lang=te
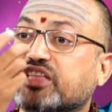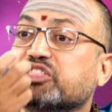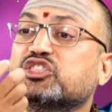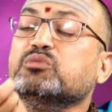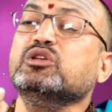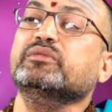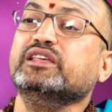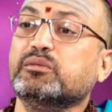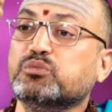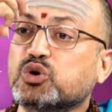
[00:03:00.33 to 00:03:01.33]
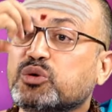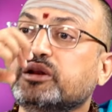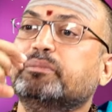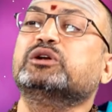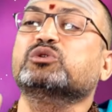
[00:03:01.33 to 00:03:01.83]
దంతముల మీద
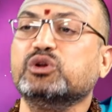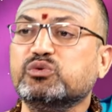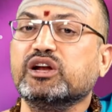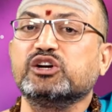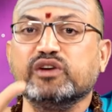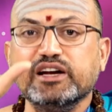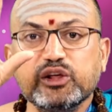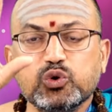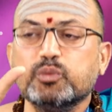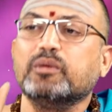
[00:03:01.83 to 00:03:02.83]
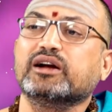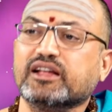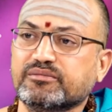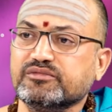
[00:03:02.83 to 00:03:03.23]
భూమిని పెట్టుకుని ఉన్నటువంటి రూపమట